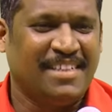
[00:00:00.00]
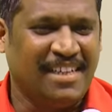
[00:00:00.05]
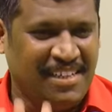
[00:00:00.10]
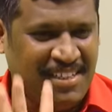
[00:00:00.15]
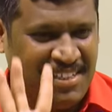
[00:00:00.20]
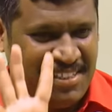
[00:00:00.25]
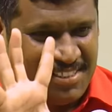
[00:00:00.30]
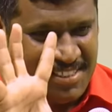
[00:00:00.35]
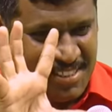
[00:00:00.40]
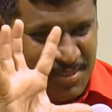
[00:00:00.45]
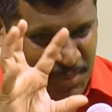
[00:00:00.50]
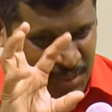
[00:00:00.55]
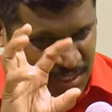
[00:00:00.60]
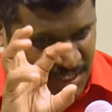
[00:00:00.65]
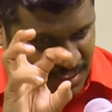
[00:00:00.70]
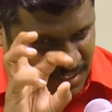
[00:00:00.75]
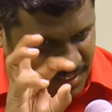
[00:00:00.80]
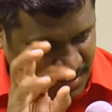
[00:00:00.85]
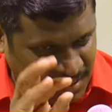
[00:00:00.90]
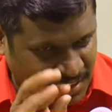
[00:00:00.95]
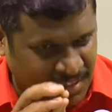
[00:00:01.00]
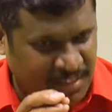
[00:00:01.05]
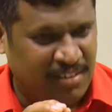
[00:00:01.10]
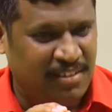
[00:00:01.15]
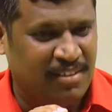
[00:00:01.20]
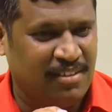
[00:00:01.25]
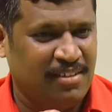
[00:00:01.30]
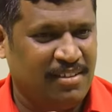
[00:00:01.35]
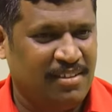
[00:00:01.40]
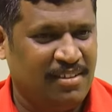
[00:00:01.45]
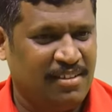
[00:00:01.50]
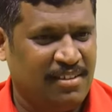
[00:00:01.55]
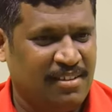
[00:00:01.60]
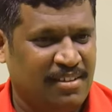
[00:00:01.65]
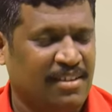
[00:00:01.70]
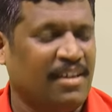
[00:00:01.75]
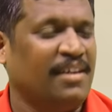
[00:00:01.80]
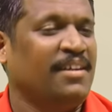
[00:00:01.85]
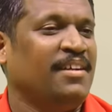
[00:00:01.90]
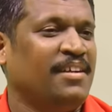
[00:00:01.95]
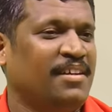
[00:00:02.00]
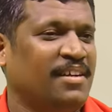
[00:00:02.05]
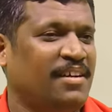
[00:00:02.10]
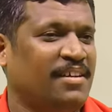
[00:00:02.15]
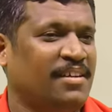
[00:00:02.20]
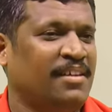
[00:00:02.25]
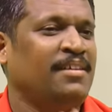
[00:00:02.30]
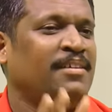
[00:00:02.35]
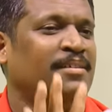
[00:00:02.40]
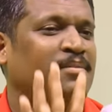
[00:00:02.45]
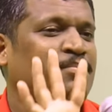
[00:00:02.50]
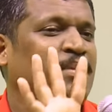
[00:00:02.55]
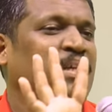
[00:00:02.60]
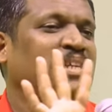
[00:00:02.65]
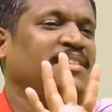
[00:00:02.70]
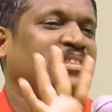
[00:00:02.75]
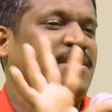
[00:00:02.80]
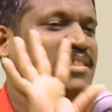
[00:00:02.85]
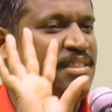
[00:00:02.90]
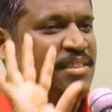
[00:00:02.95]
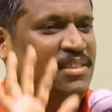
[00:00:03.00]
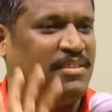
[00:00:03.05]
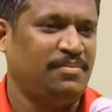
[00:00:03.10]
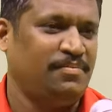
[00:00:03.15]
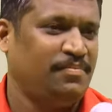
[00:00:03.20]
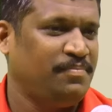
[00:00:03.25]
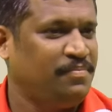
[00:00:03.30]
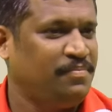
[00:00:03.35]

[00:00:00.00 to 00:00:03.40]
கண் சிமிட்டுறது தான் கண்ணுக்கான பயிற்சி